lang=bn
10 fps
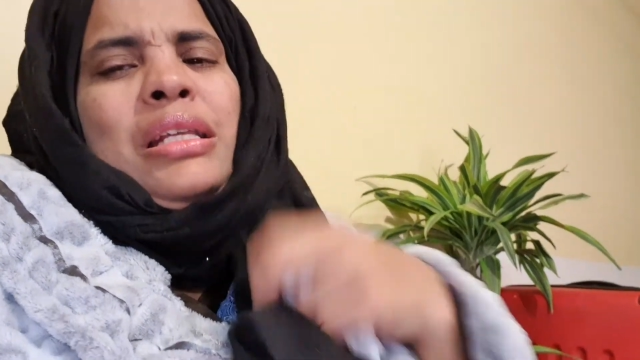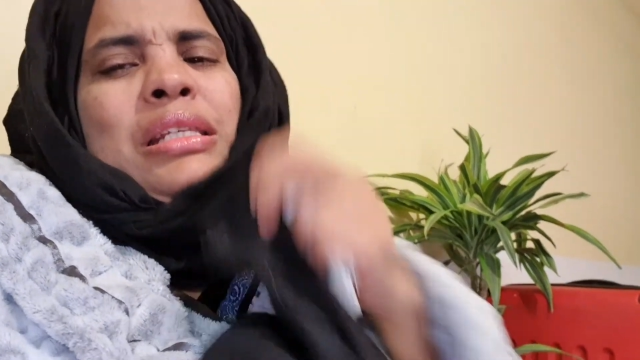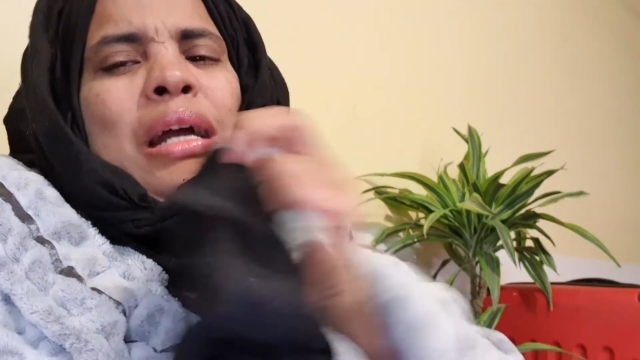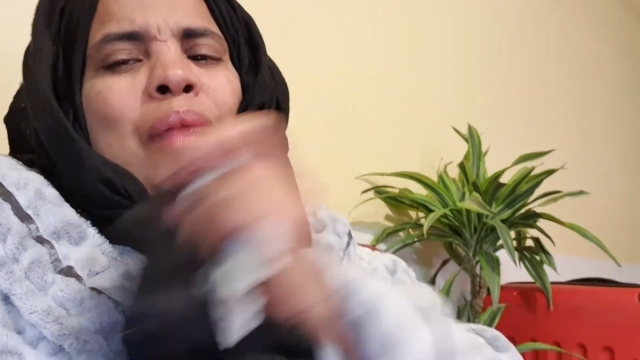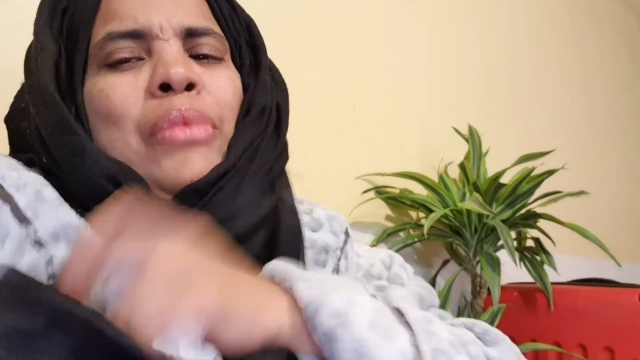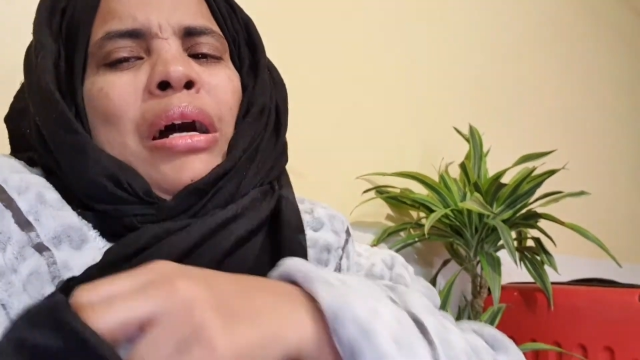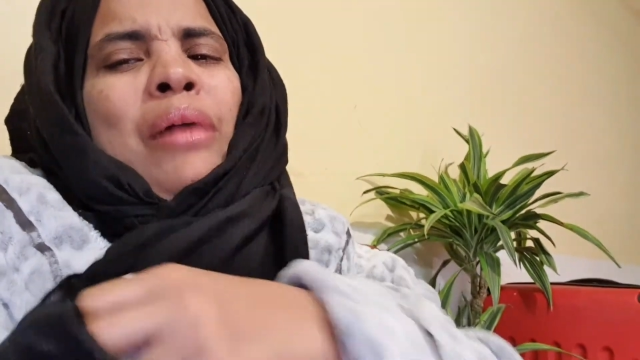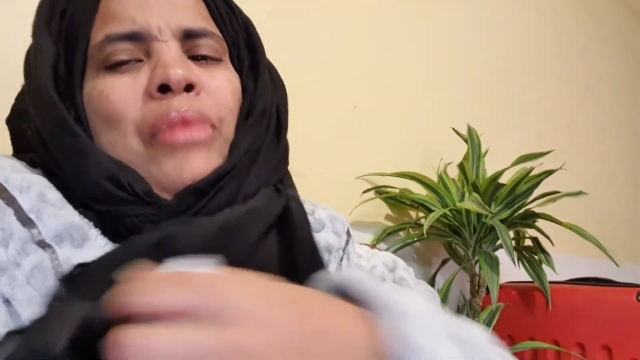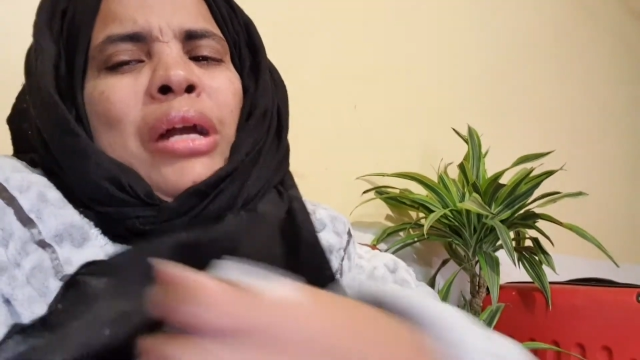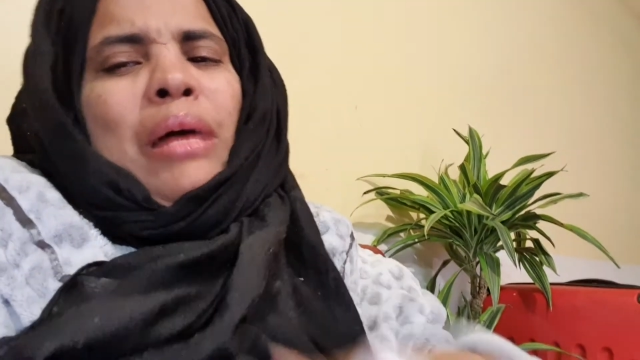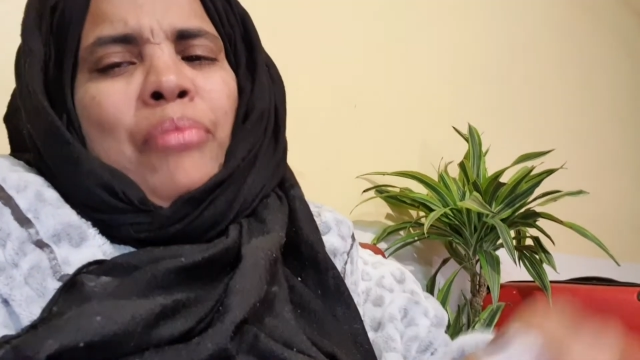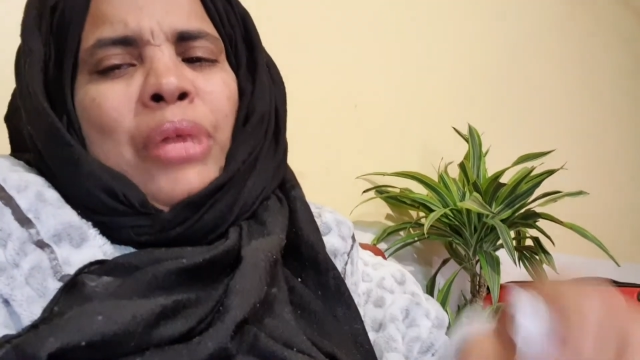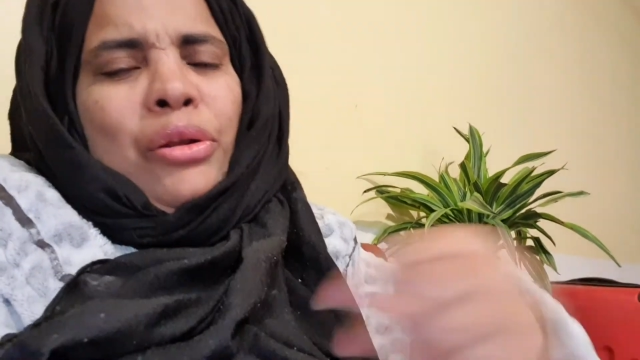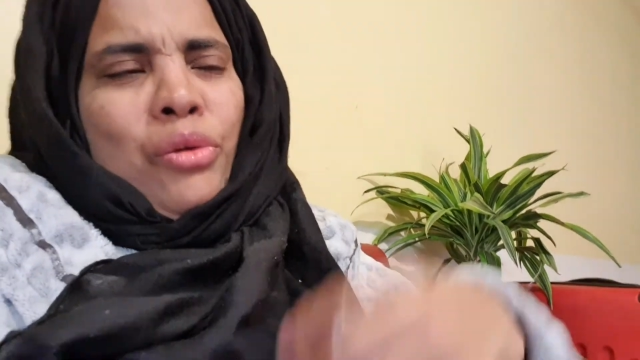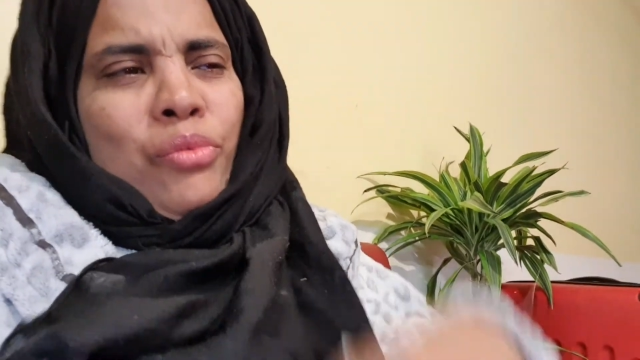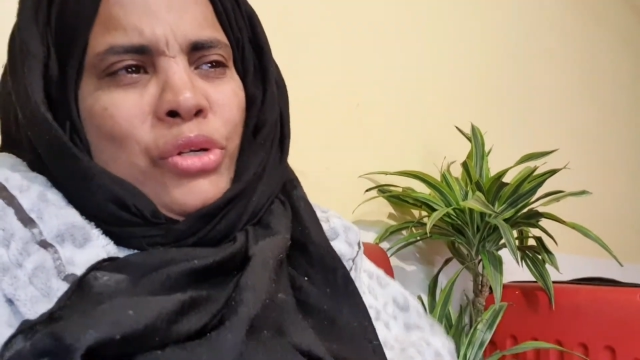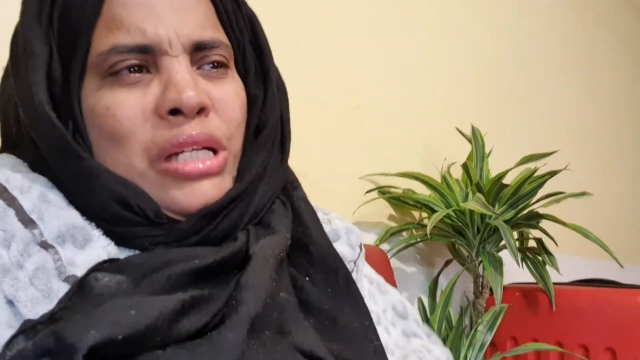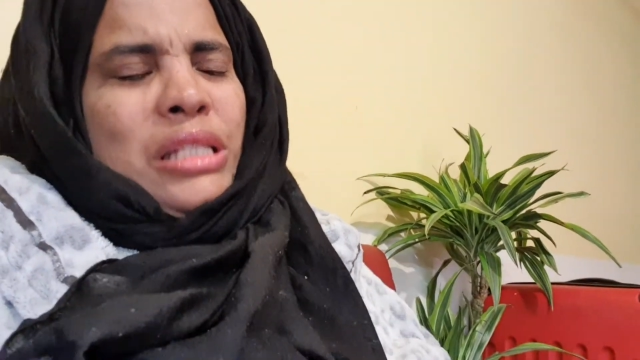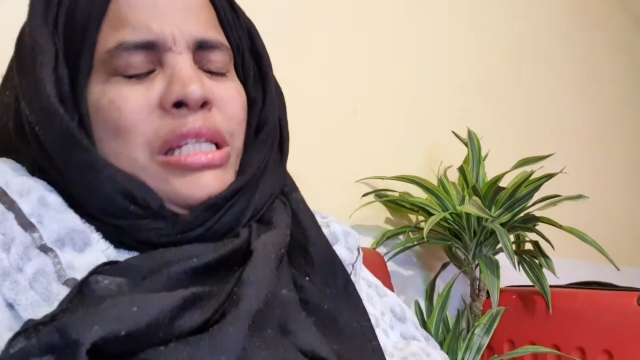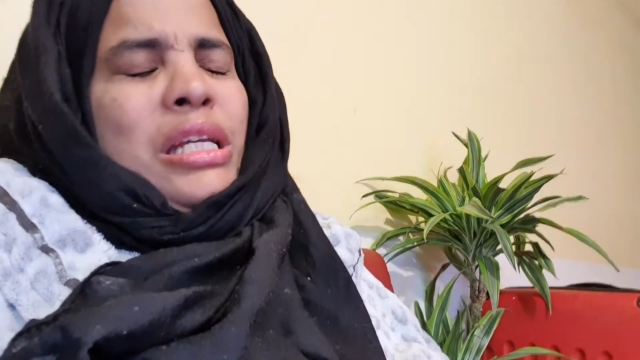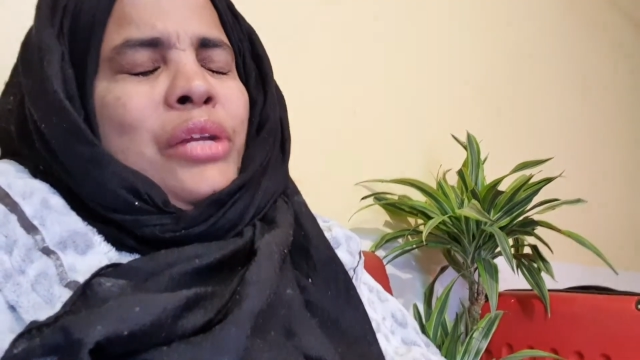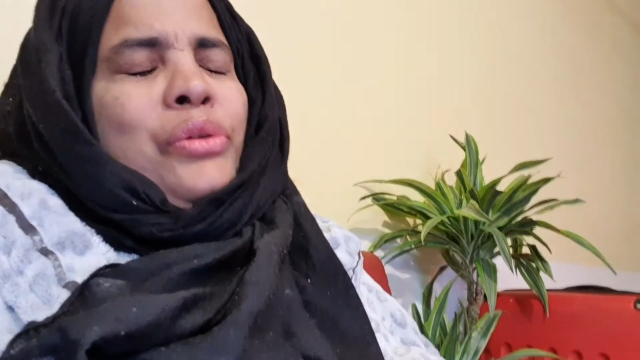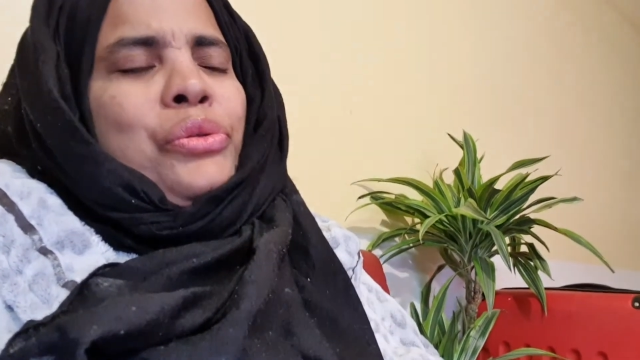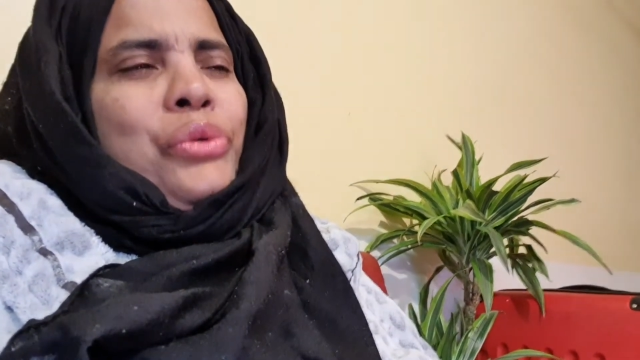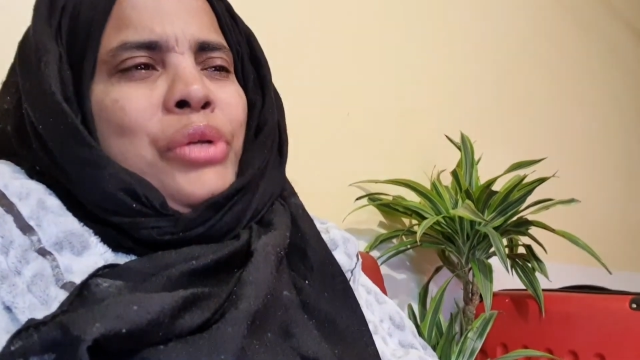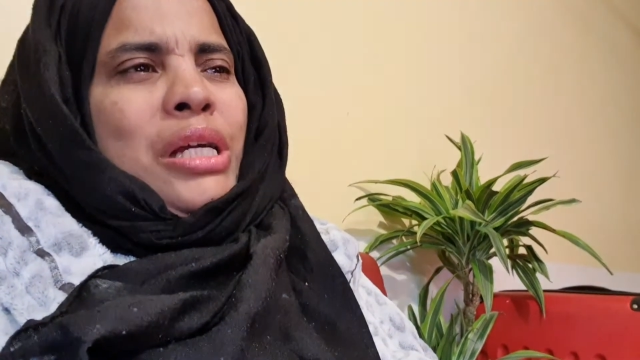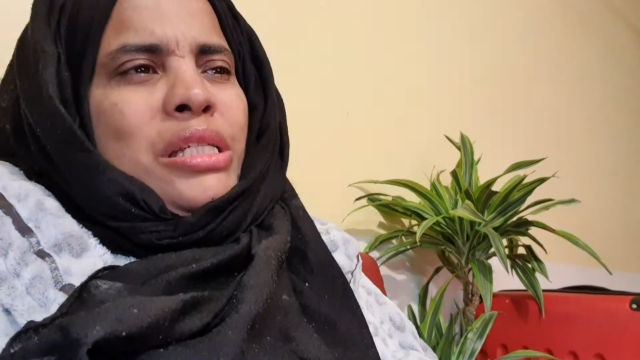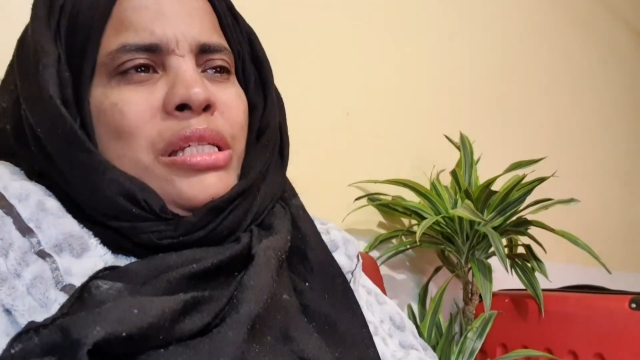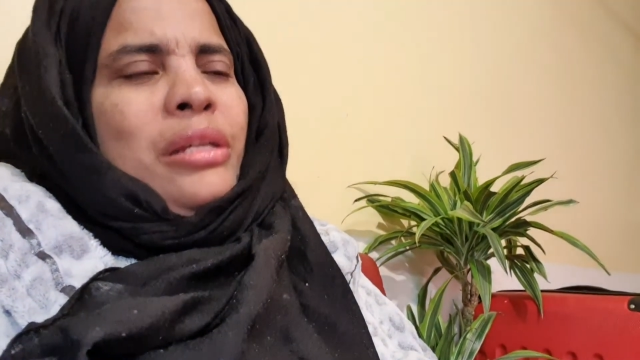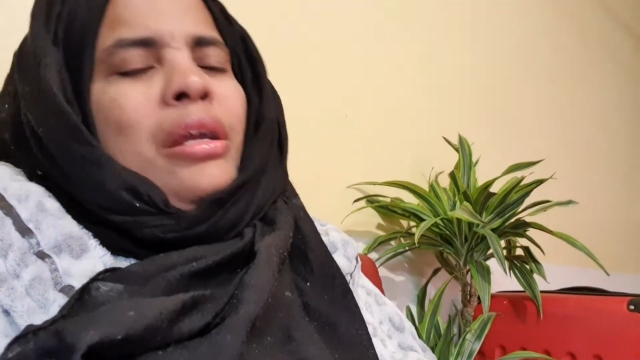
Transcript: যে আব্বা আমার আব্বার কবরটা জিয়ারত করে আসি